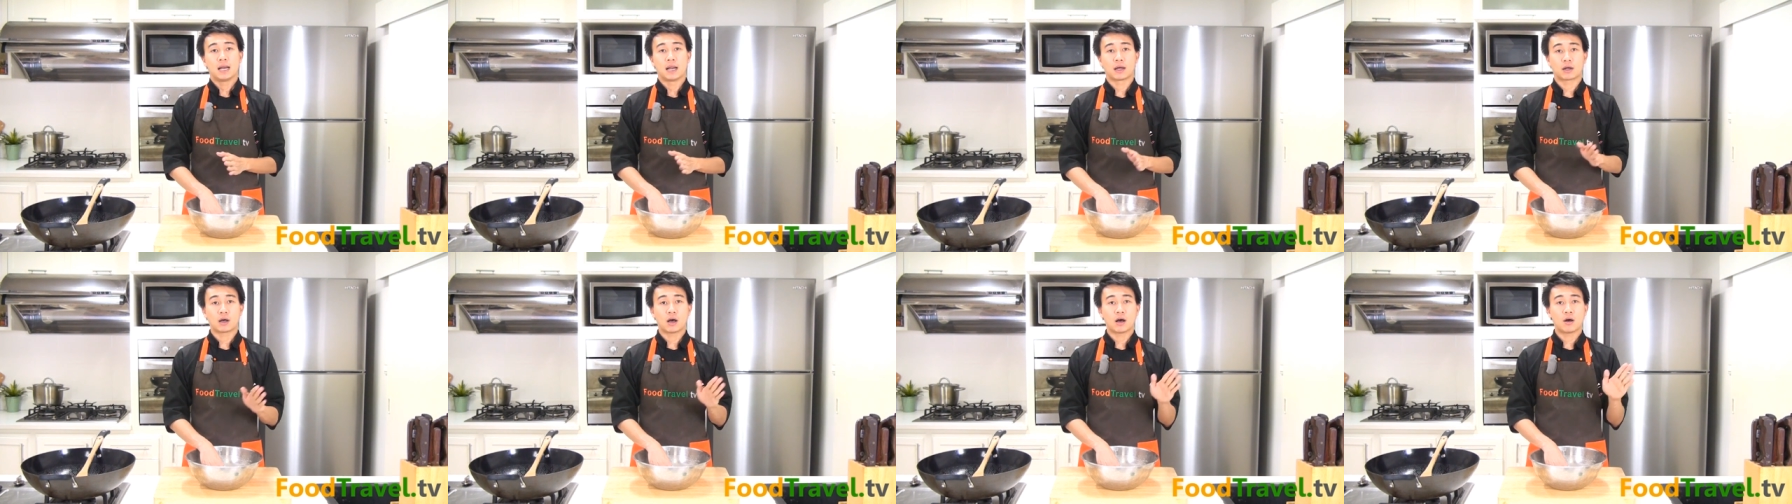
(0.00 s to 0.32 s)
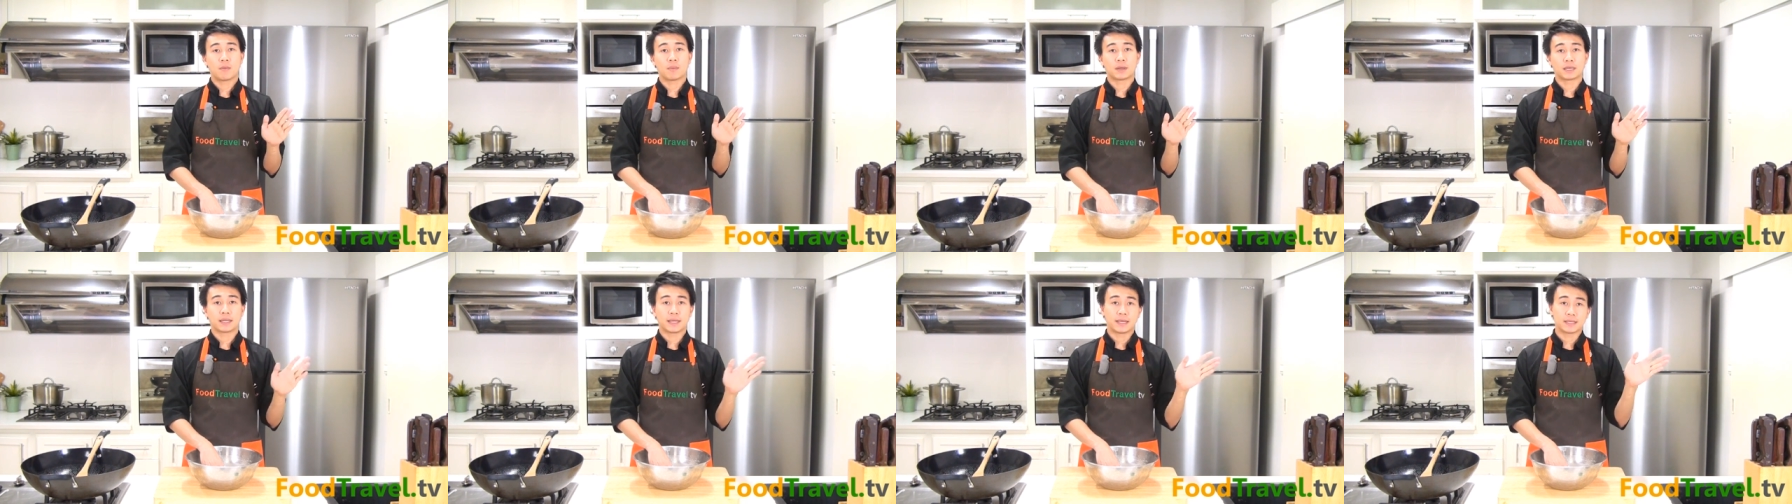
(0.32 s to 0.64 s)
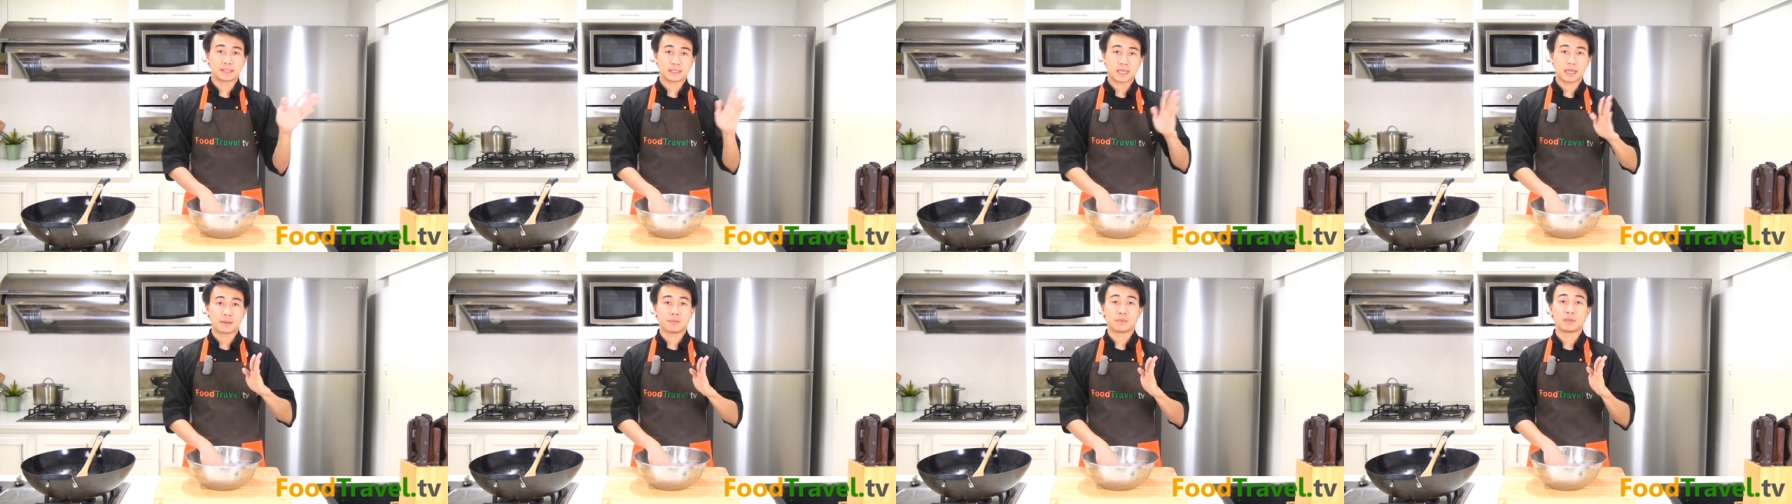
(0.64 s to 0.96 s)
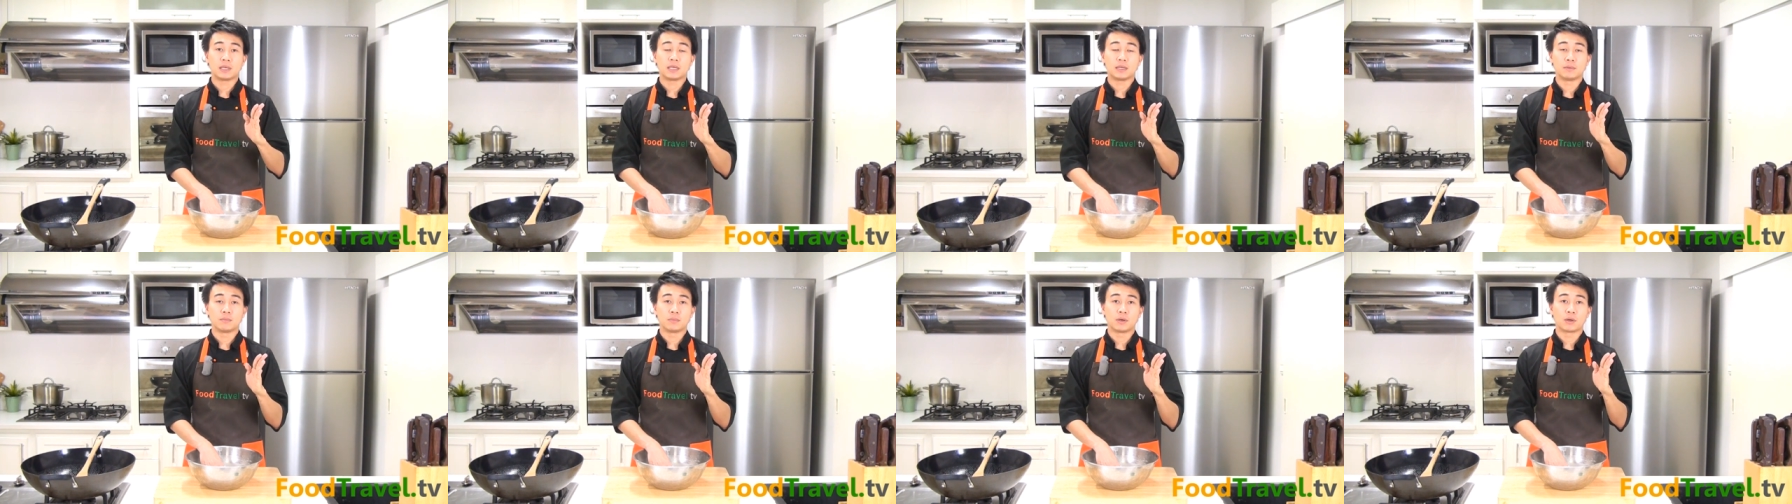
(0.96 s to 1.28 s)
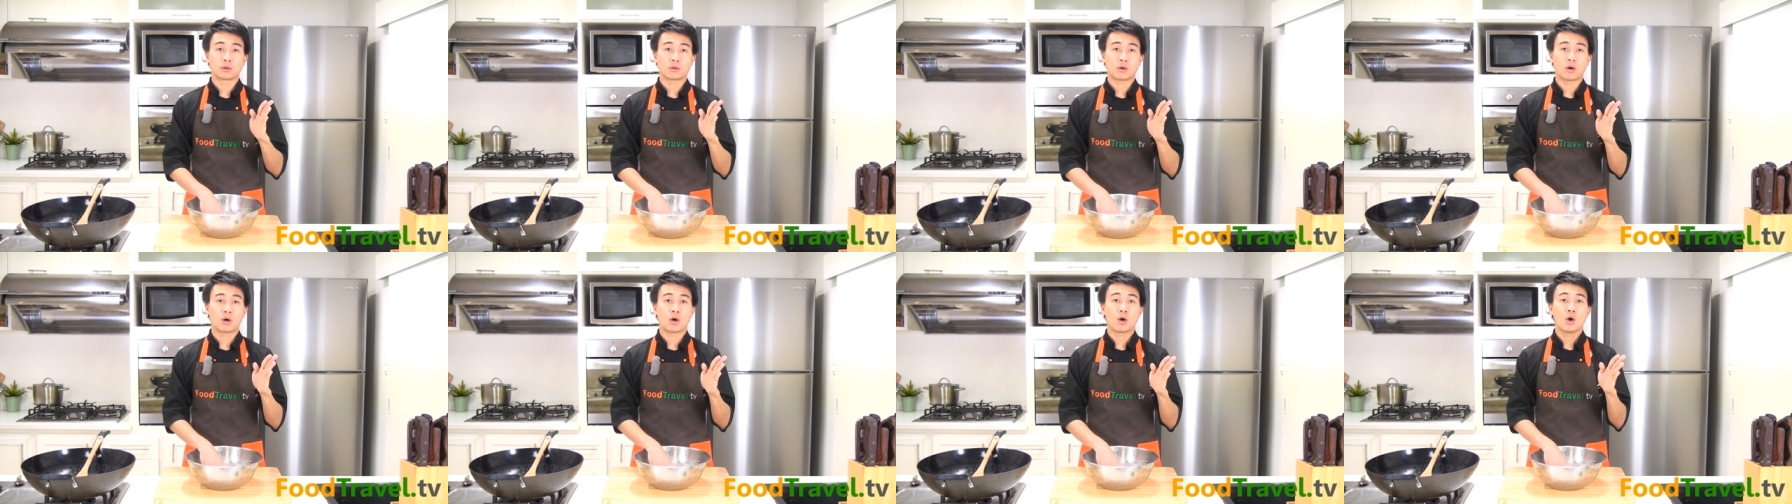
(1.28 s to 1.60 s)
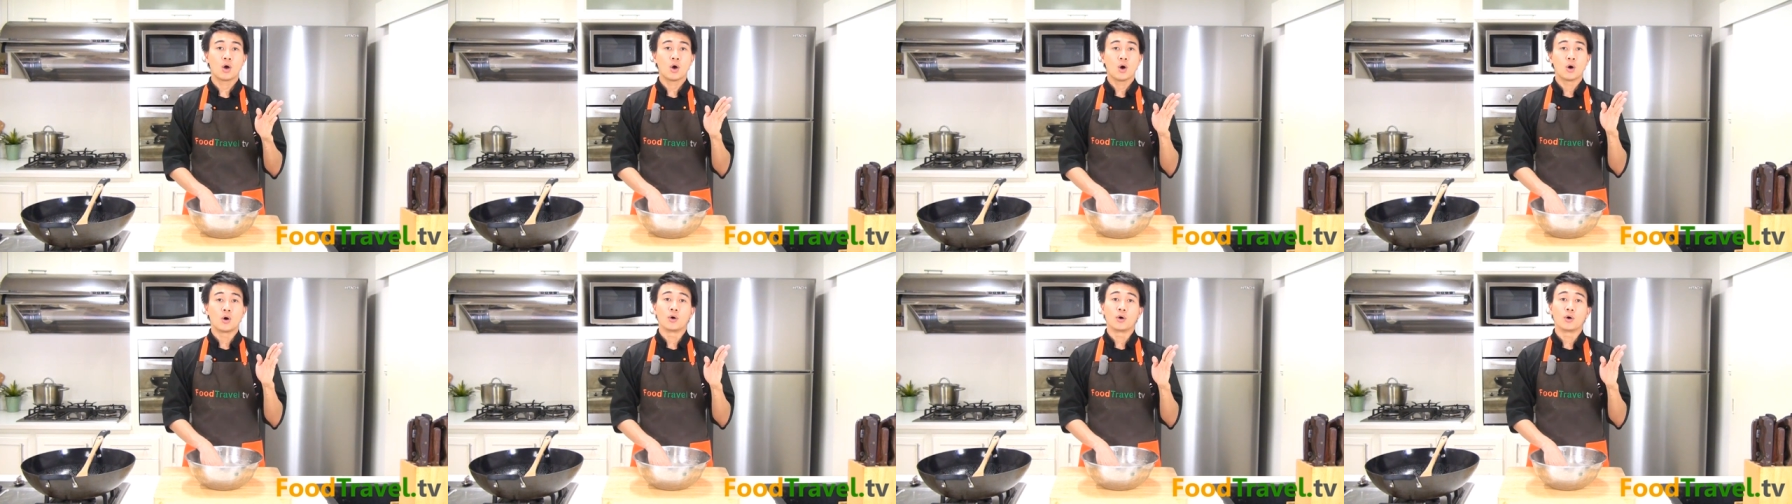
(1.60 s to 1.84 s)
แล้วก็มาเทใส่พิมพ์แล้วก็